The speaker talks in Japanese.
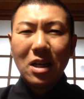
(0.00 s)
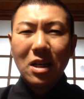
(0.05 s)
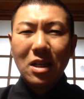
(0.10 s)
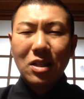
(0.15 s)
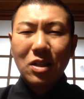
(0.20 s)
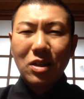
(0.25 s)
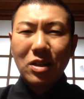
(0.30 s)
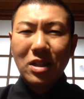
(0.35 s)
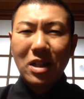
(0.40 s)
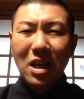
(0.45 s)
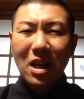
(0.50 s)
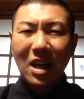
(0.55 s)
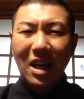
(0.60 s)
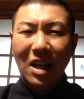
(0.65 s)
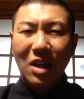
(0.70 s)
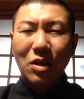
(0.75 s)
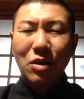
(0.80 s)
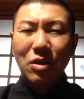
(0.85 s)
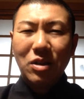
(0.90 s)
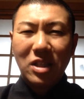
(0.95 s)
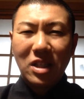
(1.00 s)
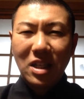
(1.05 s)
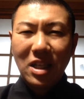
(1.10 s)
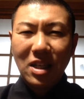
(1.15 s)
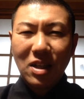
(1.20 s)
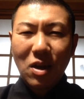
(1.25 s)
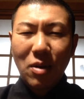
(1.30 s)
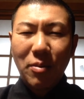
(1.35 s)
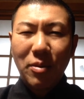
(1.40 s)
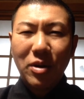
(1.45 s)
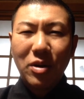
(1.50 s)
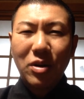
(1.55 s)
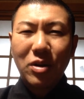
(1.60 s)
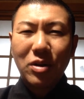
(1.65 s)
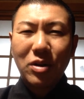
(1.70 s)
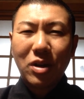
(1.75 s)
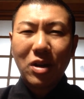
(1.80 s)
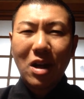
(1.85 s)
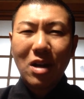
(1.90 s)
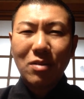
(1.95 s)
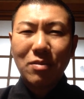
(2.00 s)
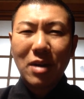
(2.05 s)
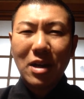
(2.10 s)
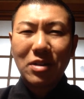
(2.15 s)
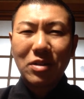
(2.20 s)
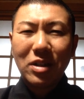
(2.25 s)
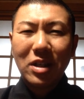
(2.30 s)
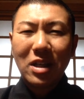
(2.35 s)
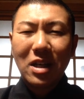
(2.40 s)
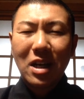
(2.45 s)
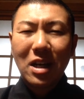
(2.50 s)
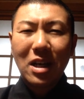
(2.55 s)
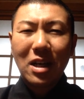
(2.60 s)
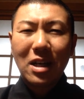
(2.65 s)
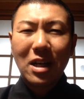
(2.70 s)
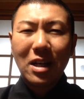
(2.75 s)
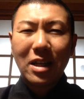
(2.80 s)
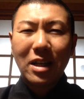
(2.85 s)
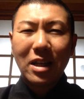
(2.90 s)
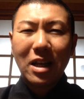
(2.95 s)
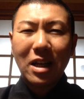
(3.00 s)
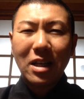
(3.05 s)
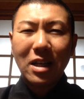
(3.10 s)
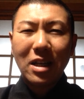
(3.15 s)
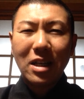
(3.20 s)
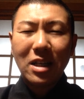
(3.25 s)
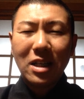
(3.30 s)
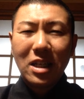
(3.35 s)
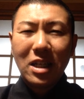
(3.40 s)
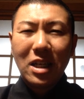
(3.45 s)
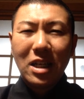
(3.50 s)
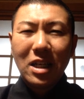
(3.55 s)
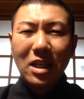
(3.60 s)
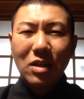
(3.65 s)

そして不思議と物事がうまくいかなかったり、